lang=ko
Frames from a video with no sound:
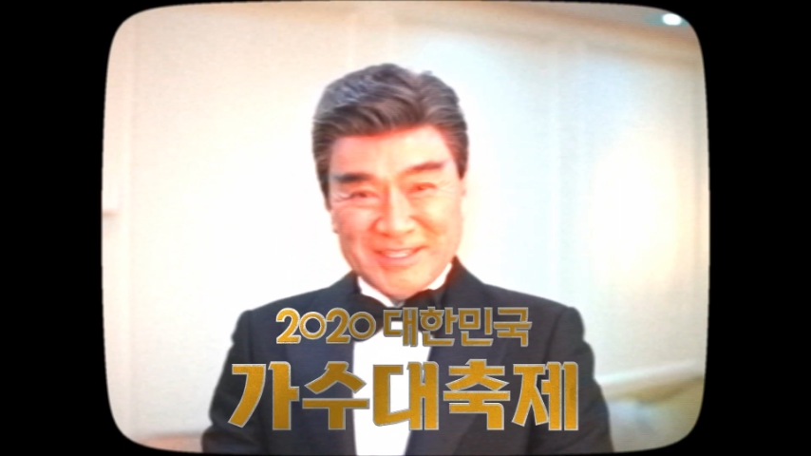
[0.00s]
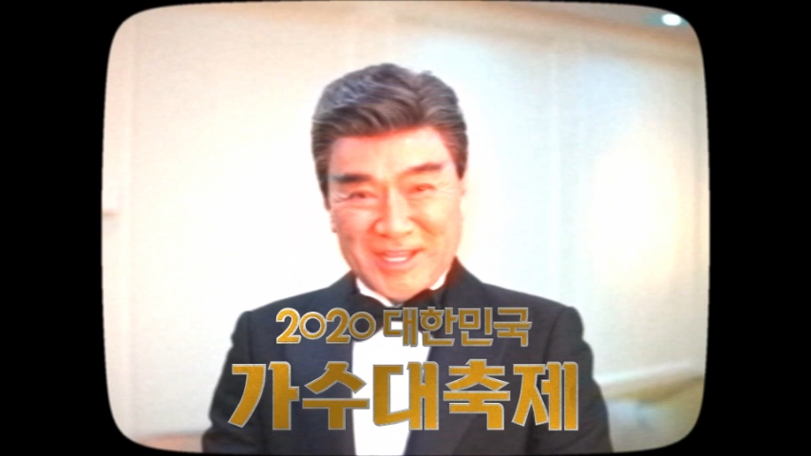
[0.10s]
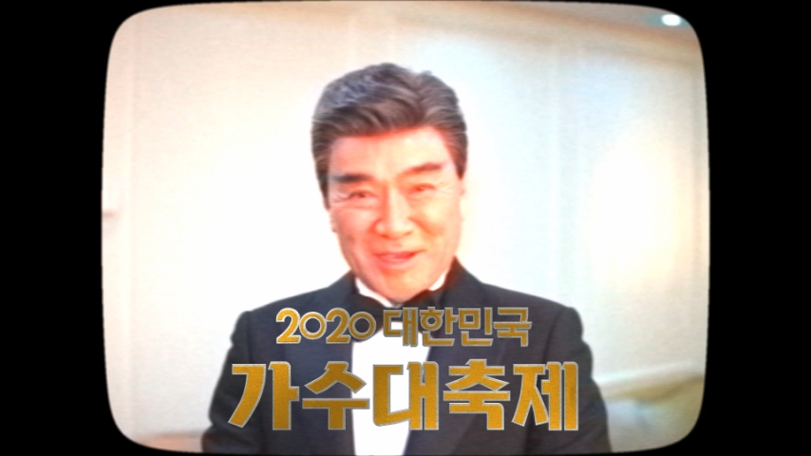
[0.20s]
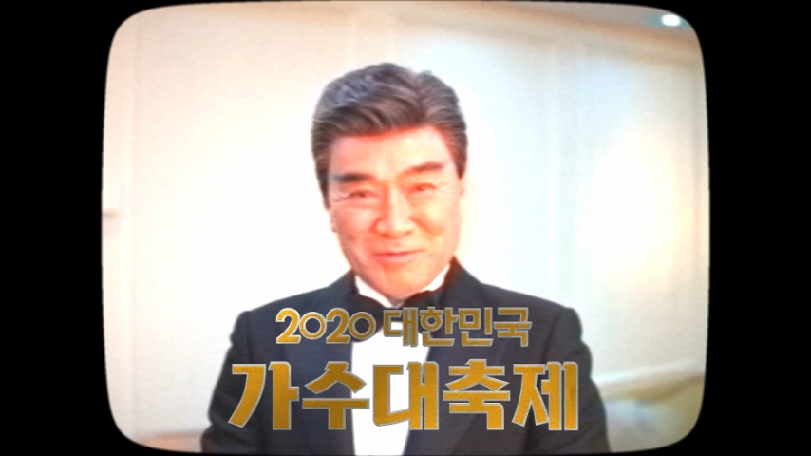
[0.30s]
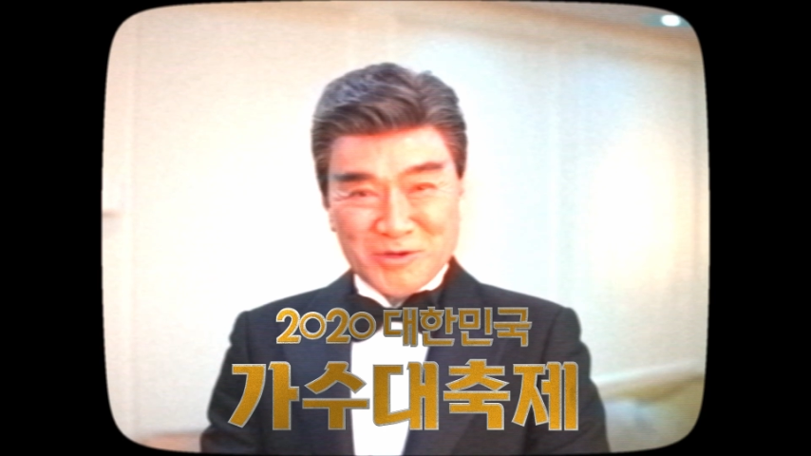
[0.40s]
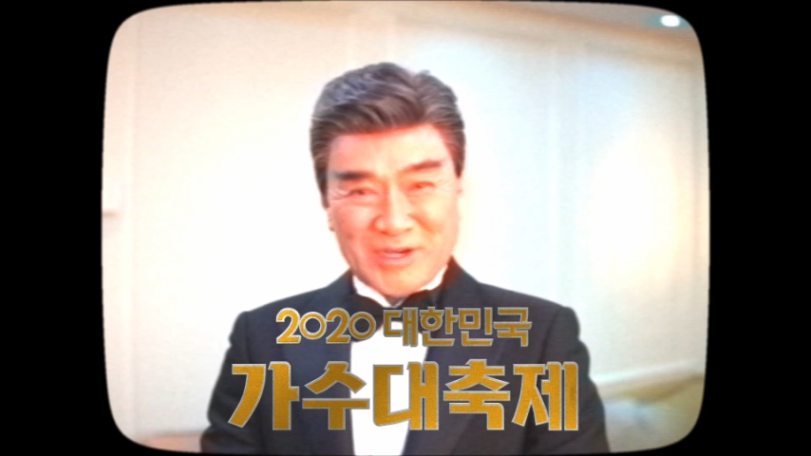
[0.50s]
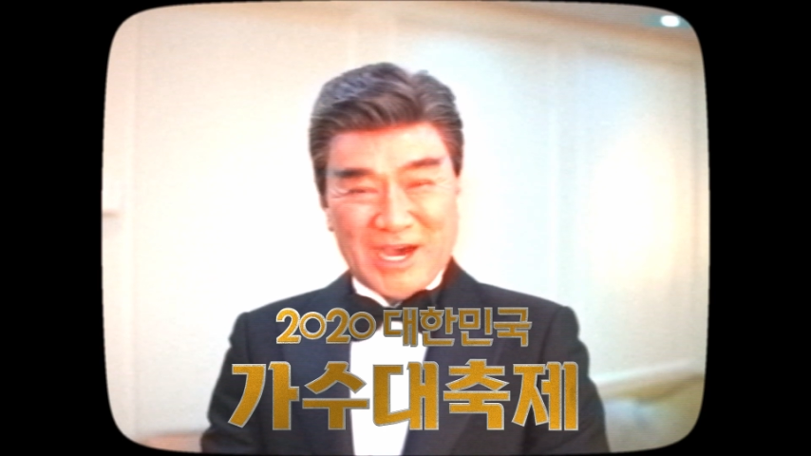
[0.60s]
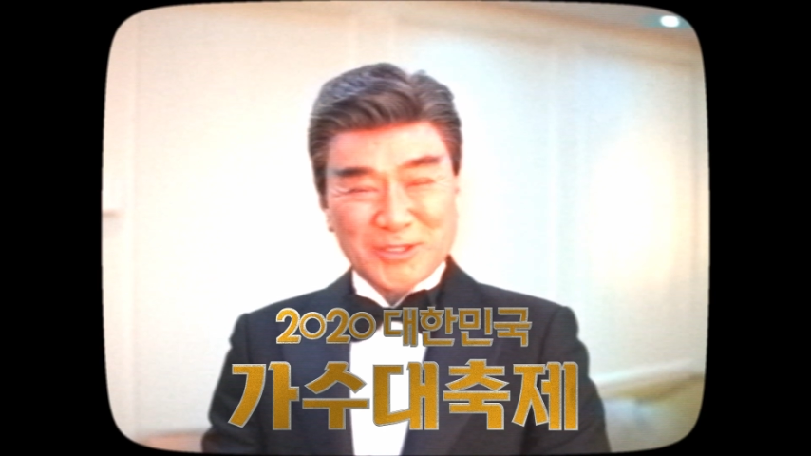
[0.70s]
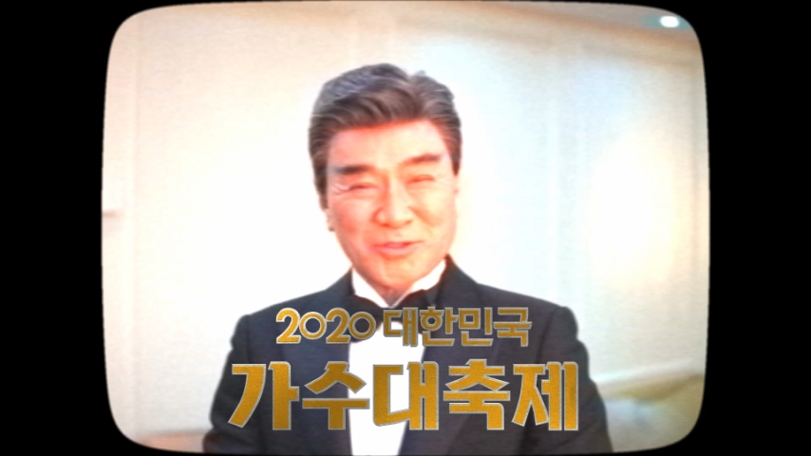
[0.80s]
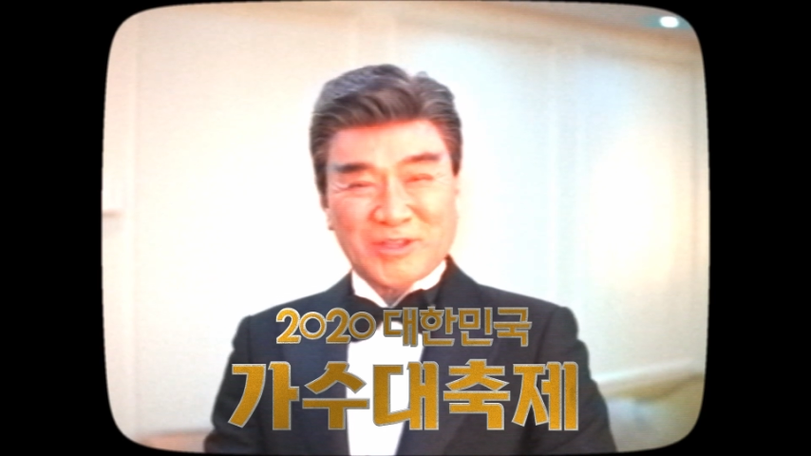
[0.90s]
대한민국
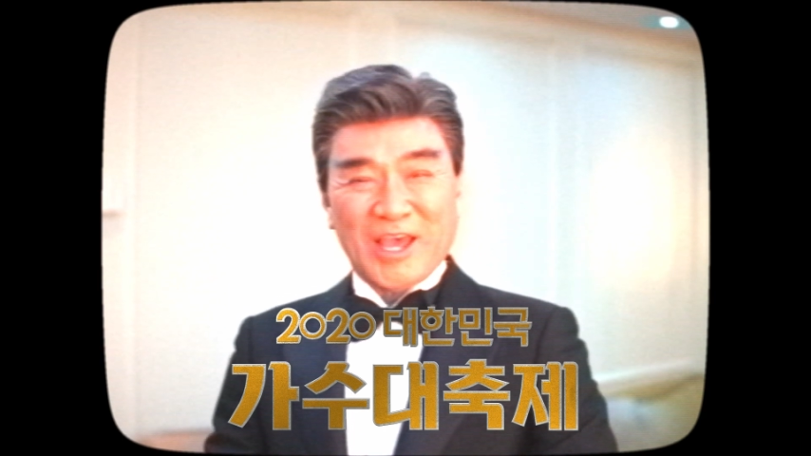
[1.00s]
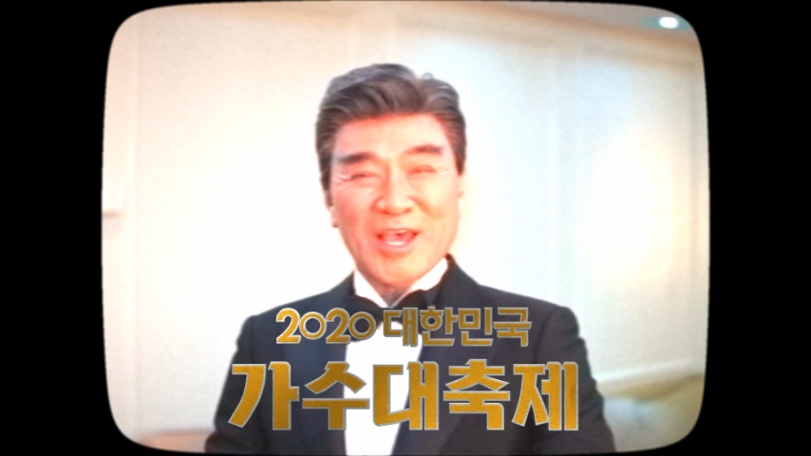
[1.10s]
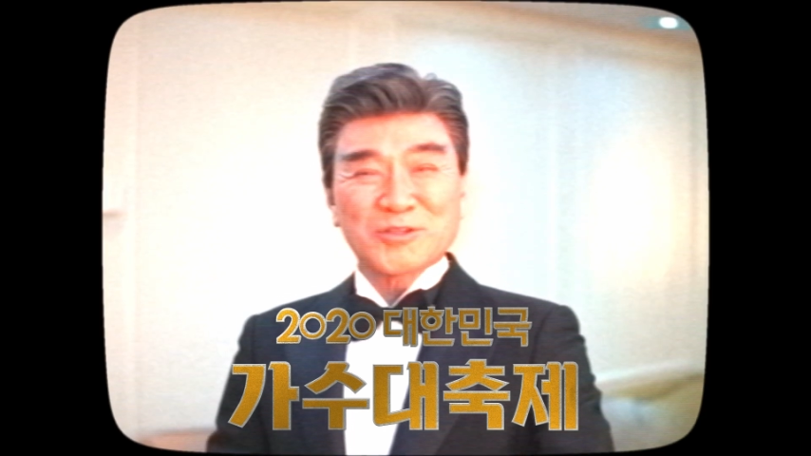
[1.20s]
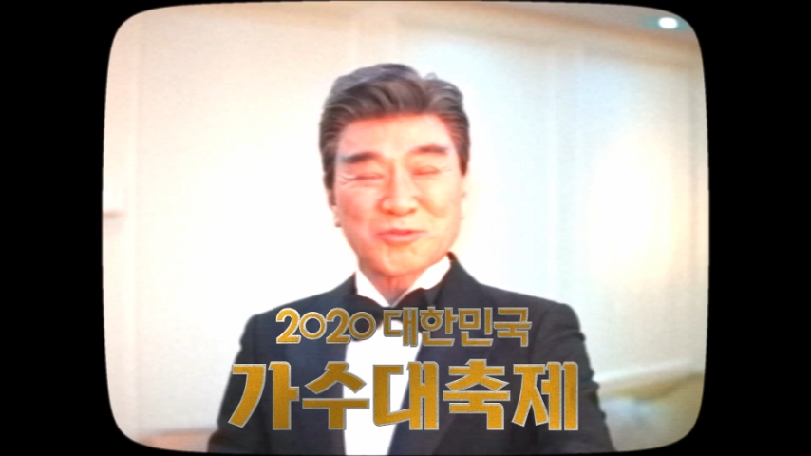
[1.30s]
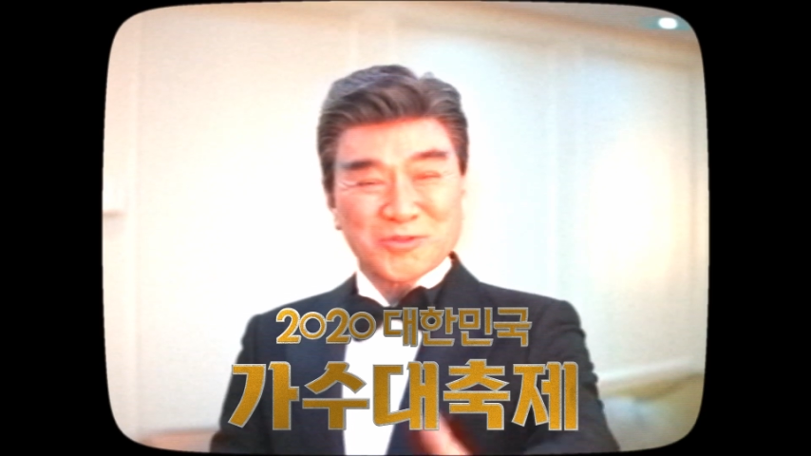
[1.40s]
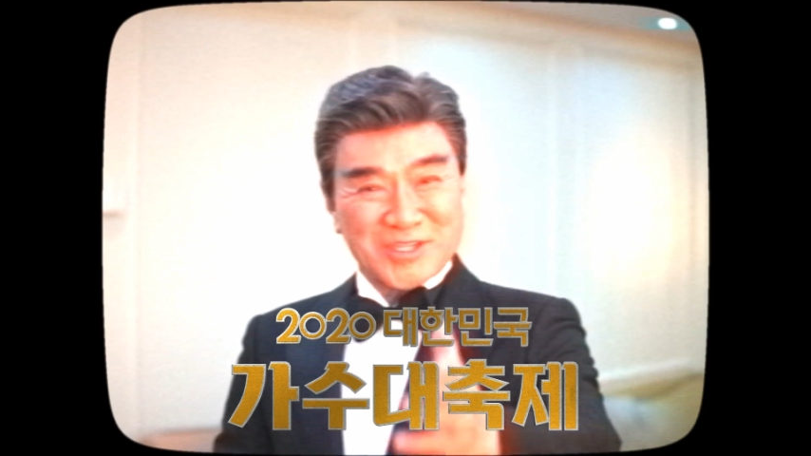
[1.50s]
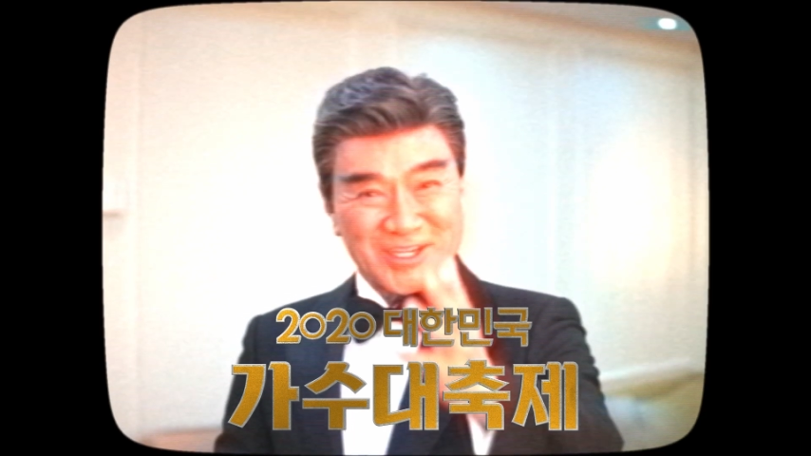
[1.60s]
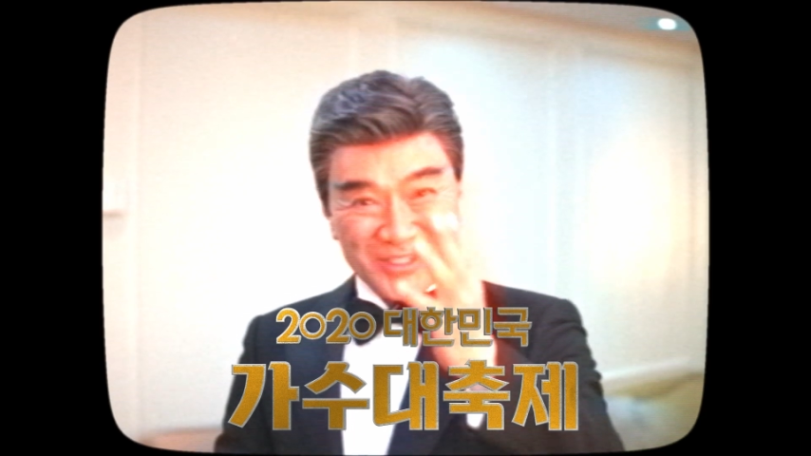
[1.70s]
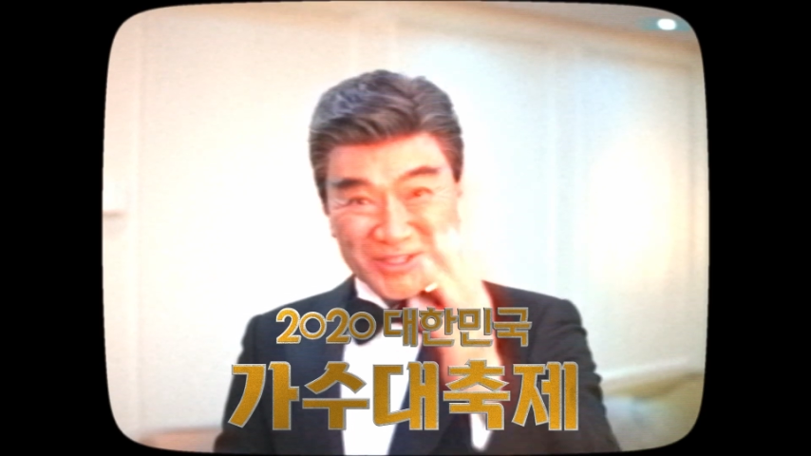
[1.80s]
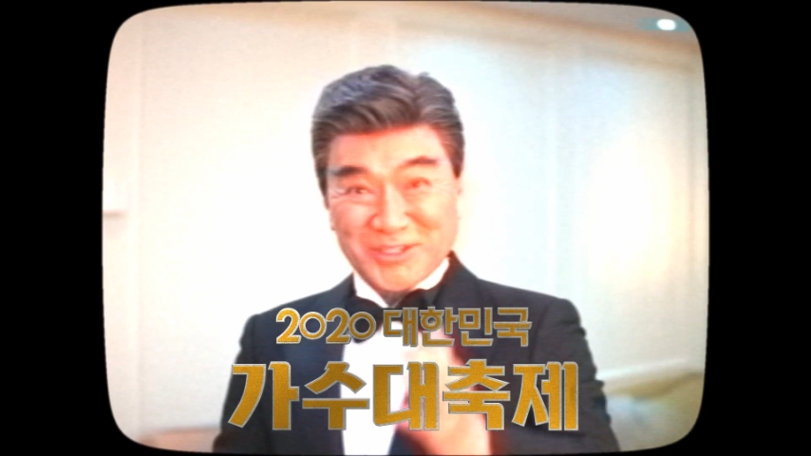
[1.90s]
가수 대축제에서